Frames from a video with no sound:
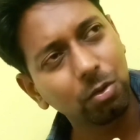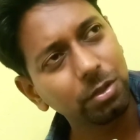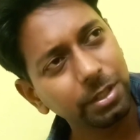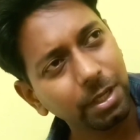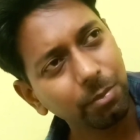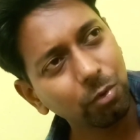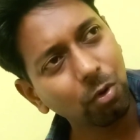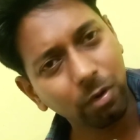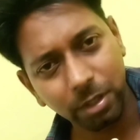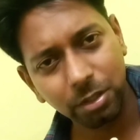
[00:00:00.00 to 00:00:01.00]
তো সে
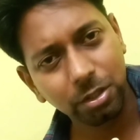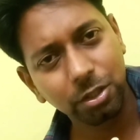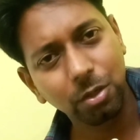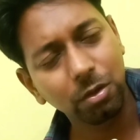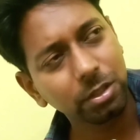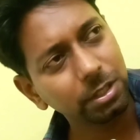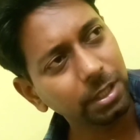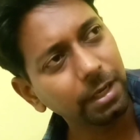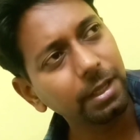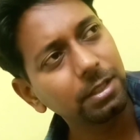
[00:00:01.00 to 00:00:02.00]
পুরো অনেস্ট ছিল সে
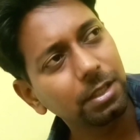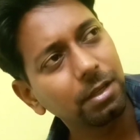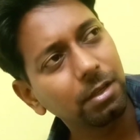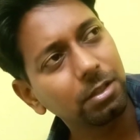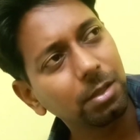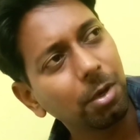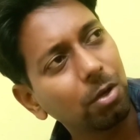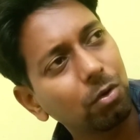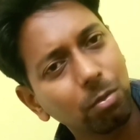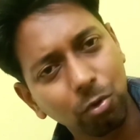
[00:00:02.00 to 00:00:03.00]
জানে যে সে
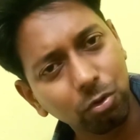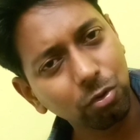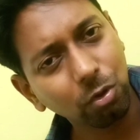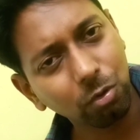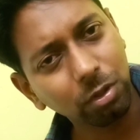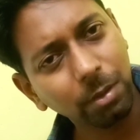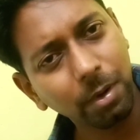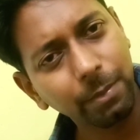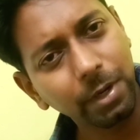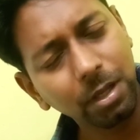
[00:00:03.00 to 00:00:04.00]
ভালো করে বন্ধুত্ব করতে
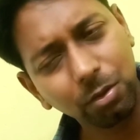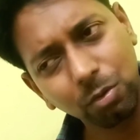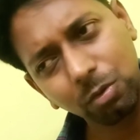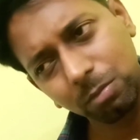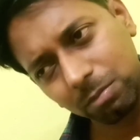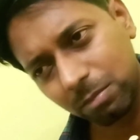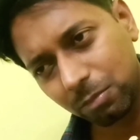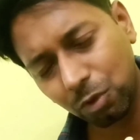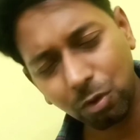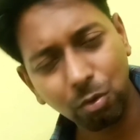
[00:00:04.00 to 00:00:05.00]
পারবে না তো
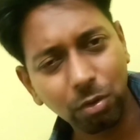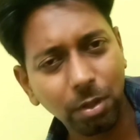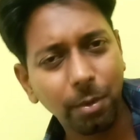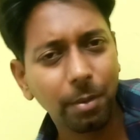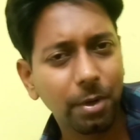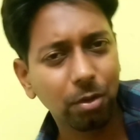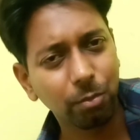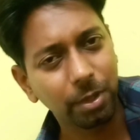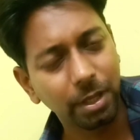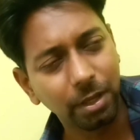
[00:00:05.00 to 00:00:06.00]
যখন করতে পারবে না
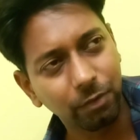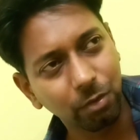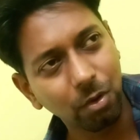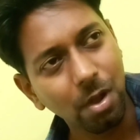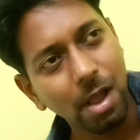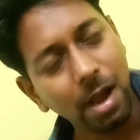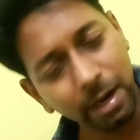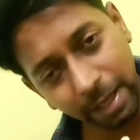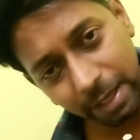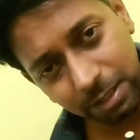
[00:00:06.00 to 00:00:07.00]
তো বেরিয়ে গিয়েছিল
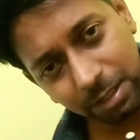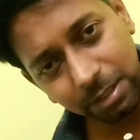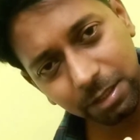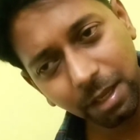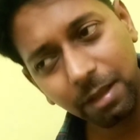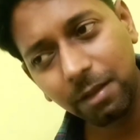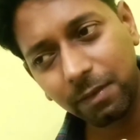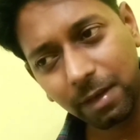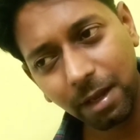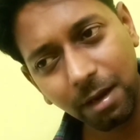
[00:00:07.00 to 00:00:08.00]
আর এই জিনিসটাই
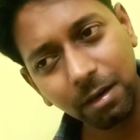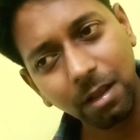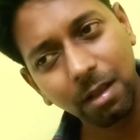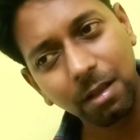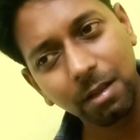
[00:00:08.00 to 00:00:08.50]
স্নেহার